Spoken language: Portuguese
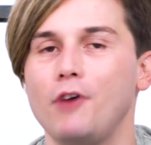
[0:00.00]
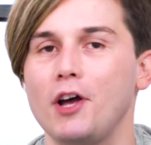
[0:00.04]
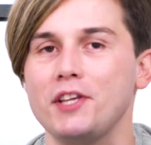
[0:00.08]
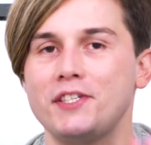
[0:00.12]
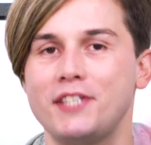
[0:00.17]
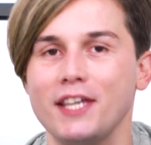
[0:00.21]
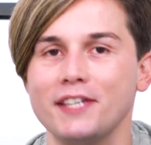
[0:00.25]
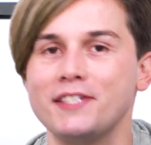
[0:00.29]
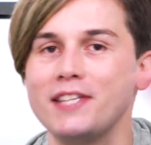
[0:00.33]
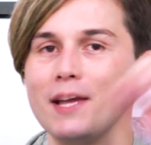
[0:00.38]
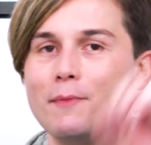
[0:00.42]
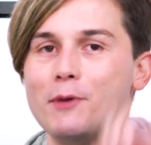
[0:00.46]

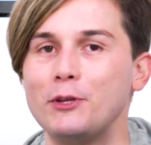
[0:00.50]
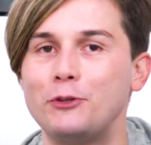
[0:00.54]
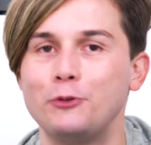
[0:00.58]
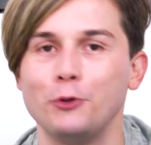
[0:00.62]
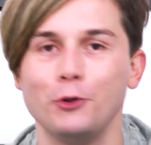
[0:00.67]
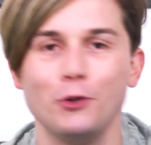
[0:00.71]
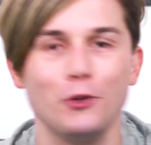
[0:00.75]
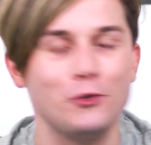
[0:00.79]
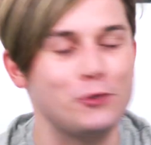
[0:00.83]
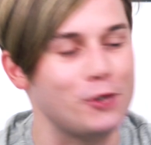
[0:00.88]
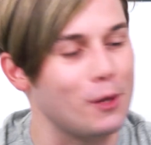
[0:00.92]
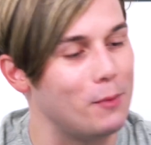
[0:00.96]
Você Sabe
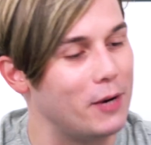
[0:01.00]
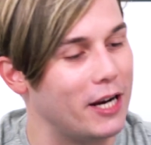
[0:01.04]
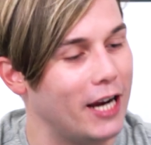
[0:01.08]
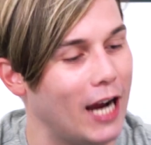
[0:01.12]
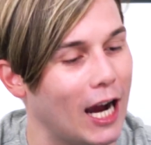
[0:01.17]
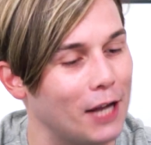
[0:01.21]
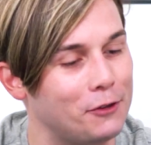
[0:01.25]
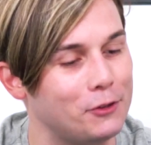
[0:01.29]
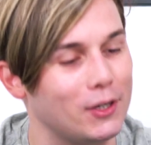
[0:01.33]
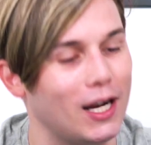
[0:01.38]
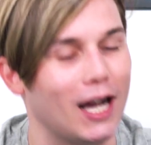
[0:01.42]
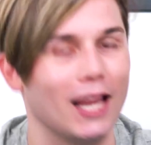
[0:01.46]
Tudo sobre
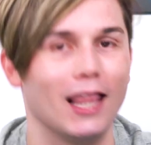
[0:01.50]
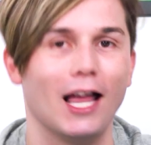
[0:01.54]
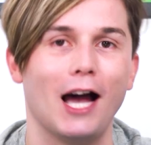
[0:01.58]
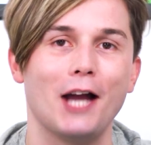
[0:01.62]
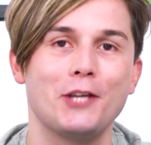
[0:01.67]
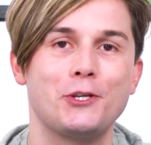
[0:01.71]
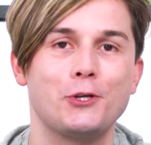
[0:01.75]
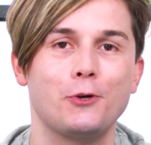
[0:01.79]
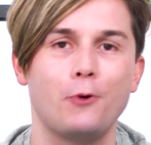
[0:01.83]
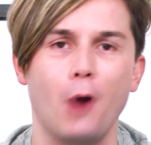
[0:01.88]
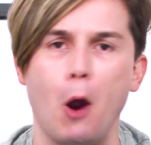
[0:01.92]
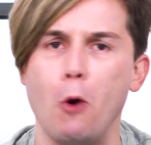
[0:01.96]
Gato
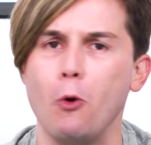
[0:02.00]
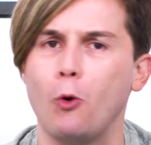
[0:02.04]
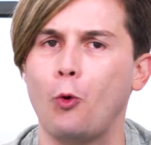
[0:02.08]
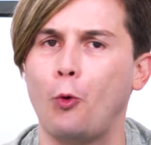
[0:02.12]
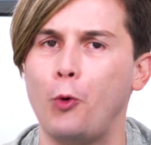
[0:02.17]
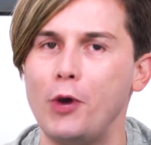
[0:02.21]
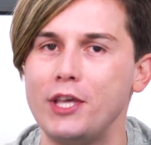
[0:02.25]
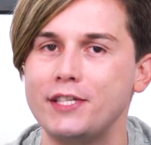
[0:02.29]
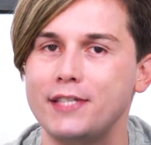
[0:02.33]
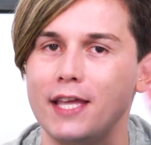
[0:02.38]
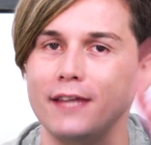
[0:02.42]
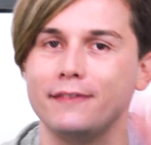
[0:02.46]
Galáctico é um
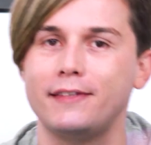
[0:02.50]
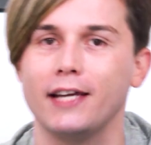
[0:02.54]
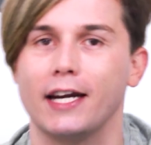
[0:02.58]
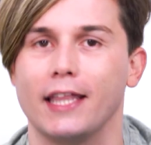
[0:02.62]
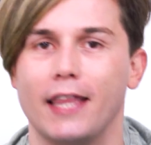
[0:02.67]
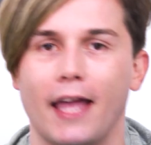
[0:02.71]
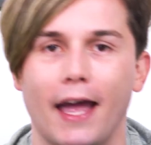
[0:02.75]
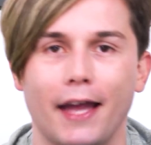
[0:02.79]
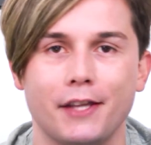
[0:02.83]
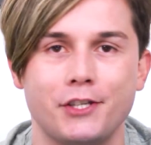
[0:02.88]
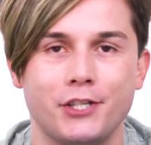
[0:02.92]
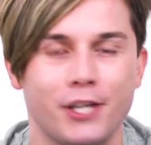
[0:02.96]
quiz da
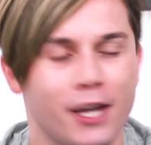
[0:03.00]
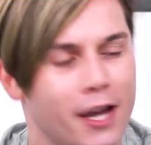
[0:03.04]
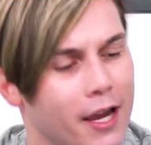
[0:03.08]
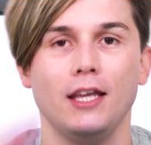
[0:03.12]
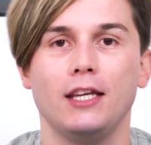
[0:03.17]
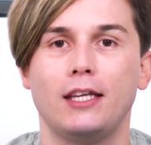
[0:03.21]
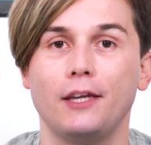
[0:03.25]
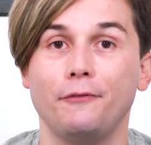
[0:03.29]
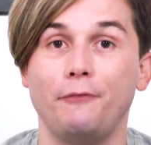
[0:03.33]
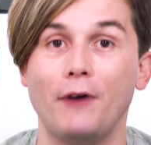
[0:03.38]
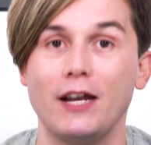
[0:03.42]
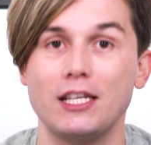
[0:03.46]
internet
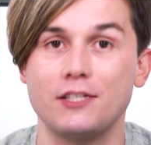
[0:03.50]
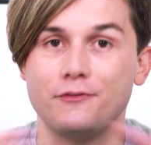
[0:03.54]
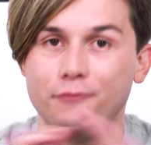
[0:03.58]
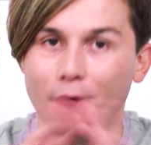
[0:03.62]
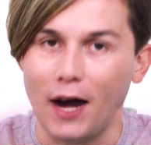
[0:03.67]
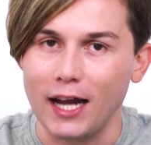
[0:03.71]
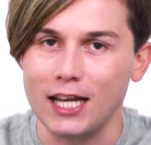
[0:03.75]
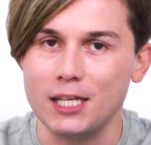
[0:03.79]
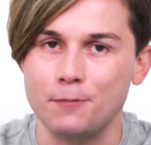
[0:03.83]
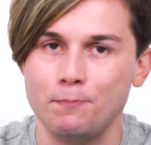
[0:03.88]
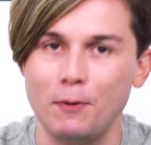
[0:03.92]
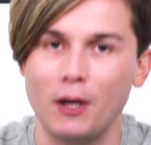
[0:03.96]
em que faz
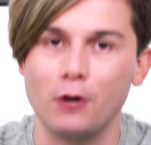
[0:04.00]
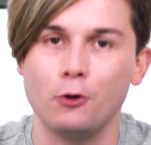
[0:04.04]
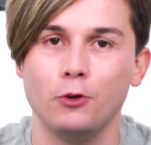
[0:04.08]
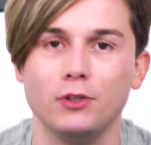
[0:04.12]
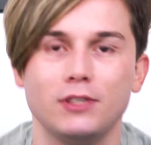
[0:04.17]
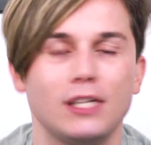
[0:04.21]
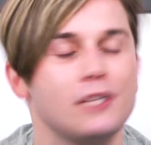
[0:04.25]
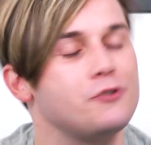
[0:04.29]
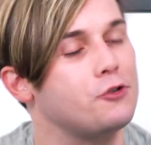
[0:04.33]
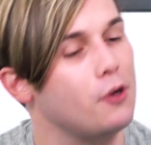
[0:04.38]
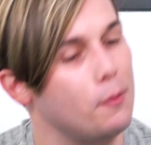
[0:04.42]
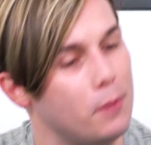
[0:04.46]
várias
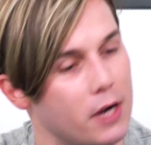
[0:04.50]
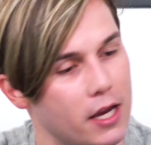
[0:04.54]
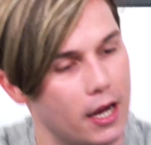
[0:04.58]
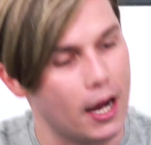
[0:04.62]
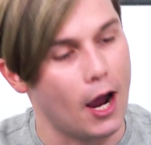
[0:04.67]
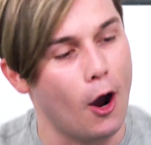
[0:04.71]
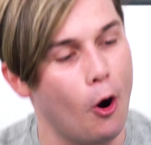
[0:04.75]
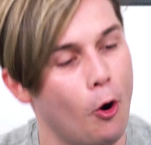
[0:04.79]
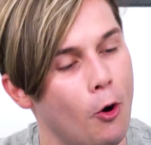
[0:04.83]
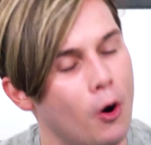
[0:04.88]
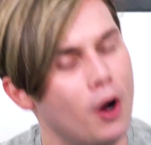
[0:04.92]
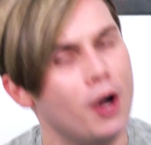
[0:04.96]
perguntas sobre
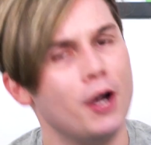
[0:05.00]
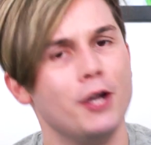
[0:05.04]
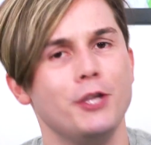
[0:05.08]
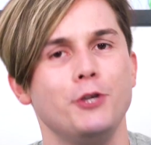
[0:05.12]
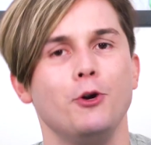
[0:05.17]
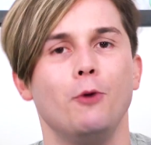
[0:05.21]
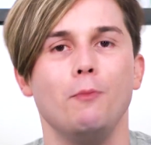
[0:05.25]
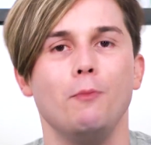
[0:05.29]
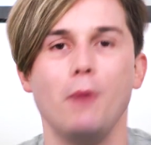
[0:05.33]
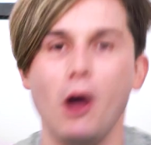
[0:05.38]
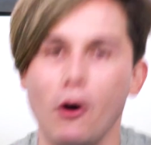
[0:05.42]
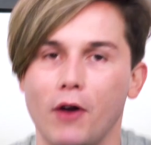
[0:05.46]
eu
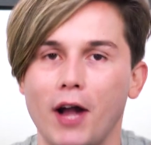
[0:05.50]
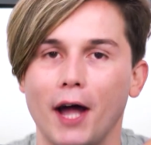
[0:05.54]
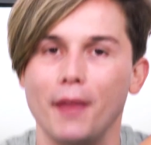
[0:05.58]
e o meu